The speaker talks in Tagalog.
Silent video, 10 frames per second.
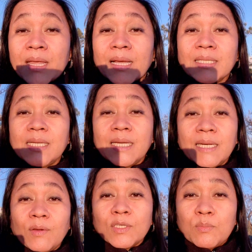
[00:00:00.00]
Kasi
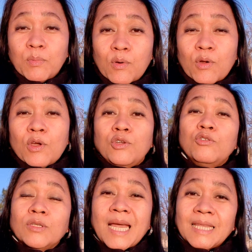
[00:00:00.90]
nag-request po
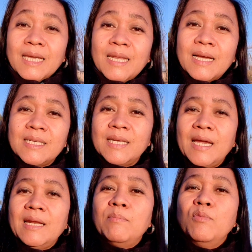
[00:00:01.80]
yung tatay ni
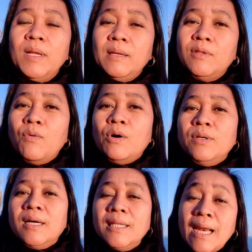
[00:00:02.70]
Asia na bumili daw
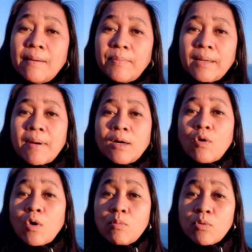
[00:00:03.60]
ako ng tinapay
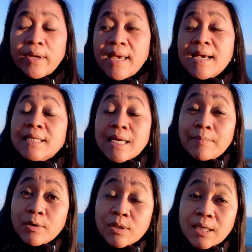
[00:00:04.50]
bago ako muwi.
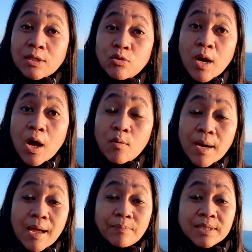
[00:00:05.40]
Sabi ko, nandito na ako
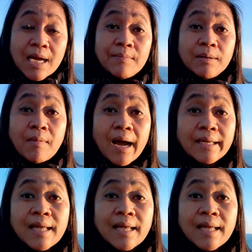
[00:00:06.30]
malapit sa aming bahay